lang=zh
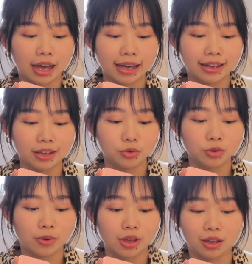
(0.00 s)
还可以
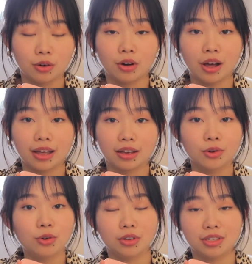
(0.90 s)
作为一块
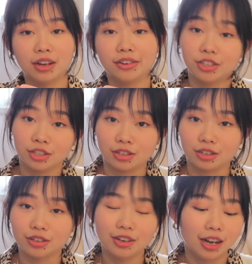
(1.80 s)
扩香
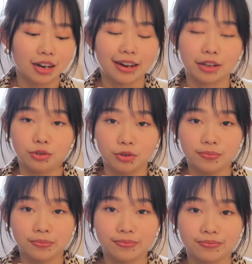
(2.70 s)
石来用。
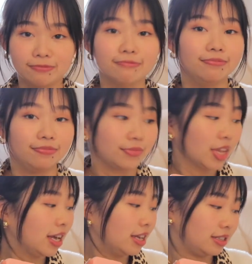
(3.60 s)
嗯，
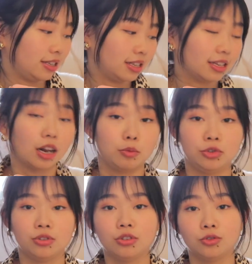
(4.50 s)
接接下来我
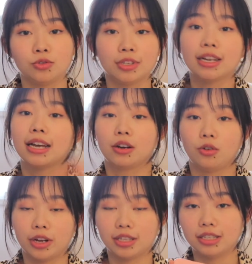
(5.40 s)
们就进入下一个
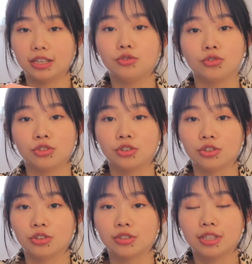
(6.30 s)
环节，就
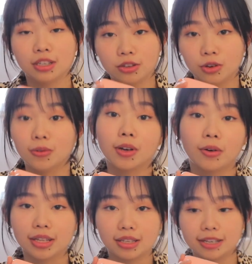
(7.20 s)
是精油的
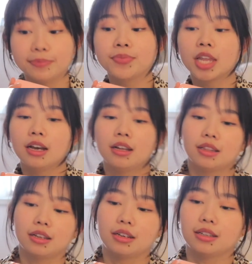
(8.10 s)
环节。
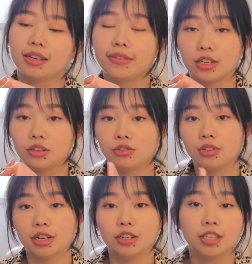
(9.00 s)
那在晚上
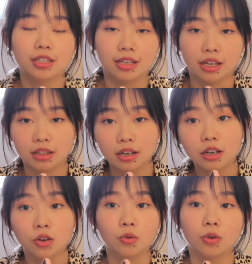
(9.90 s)
睡觉之前
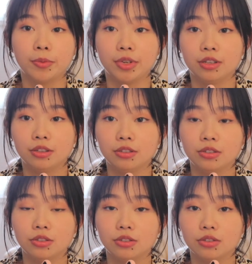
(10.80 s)
呢，我
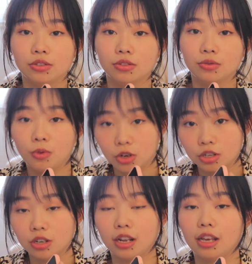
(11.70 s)
们卧
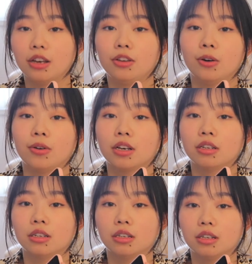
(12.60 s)
室里有一
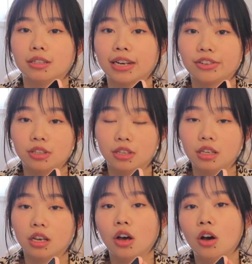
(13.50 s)
个加湿
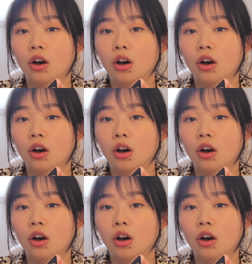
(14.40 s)
器，